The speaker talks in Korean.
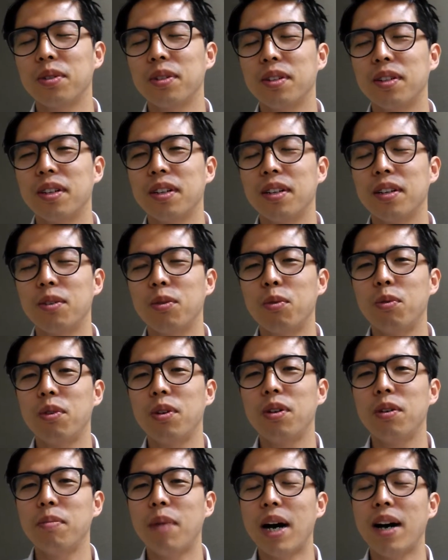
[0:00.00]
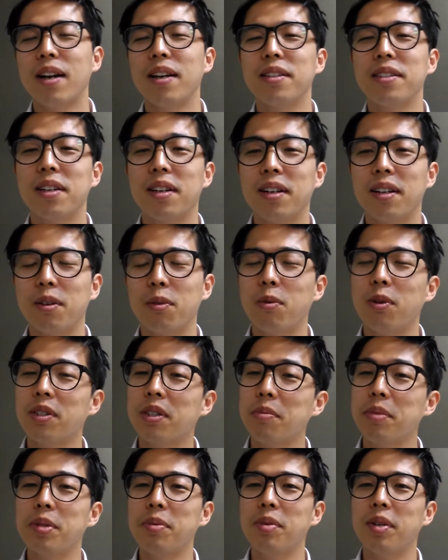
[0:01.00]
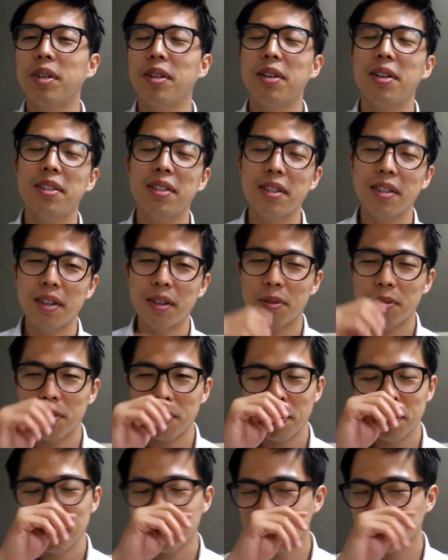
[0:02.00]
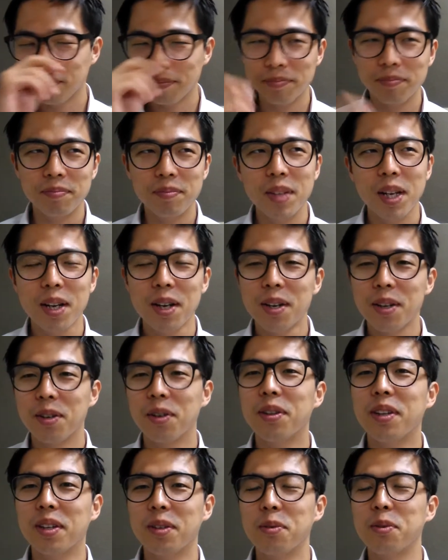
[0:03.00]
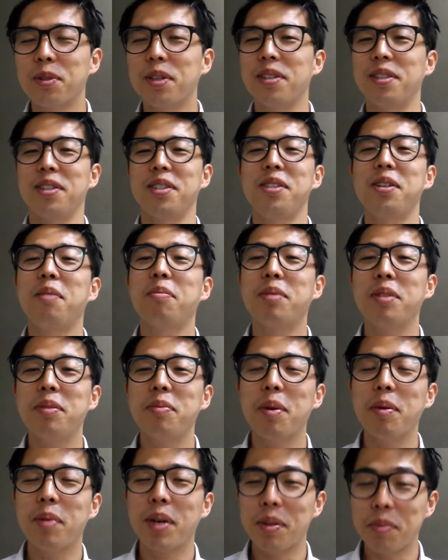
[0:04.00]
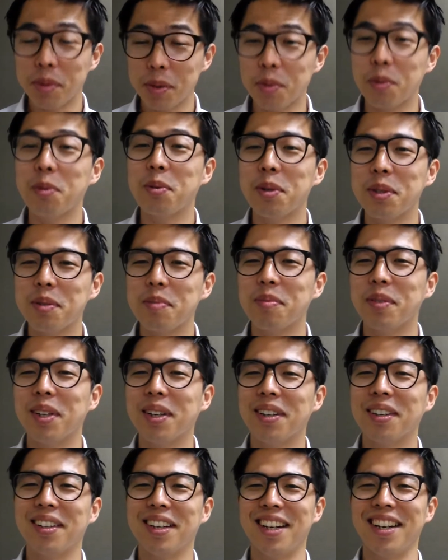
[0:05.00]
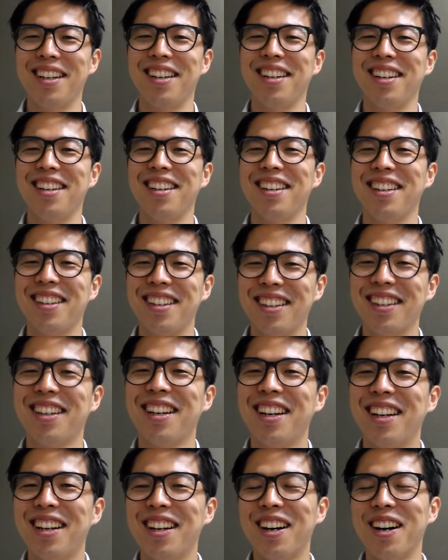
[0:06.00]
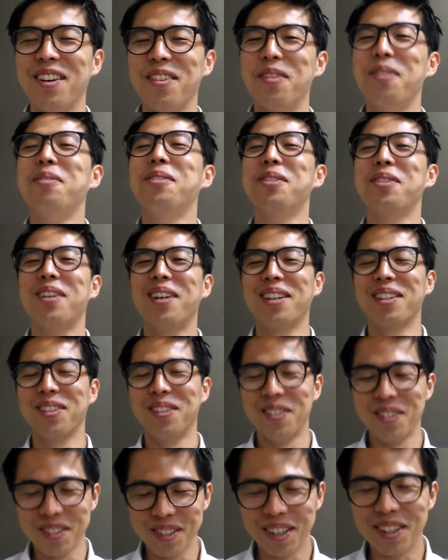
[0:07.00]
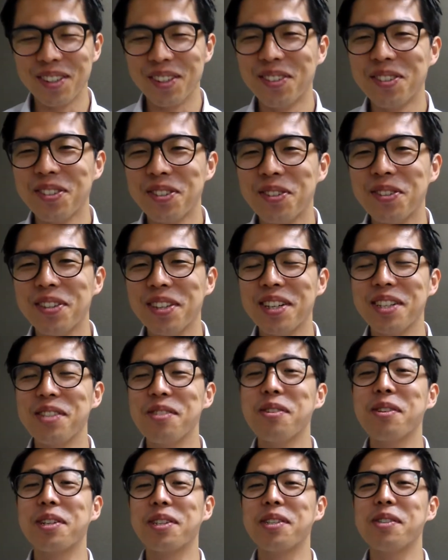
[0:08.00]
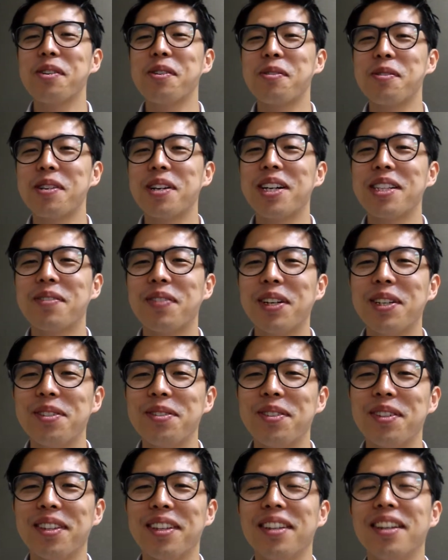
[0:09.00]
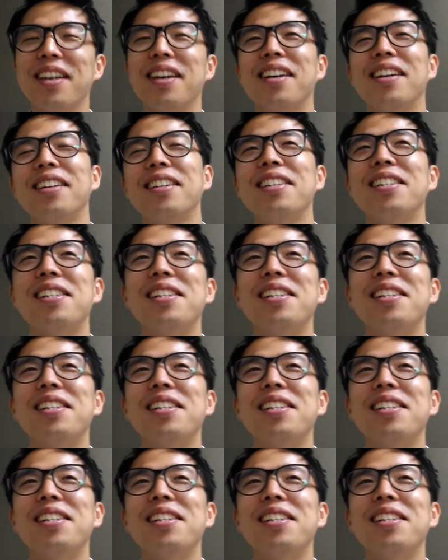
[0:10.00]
그러니까 5월 말에 제가 5월 31일에 퇴사를 하고, 여태 요새 이제 실업급여 받으면서 놀고 있습니다. 너무 좋은데, 10월 9일까지 받을 수 있는데,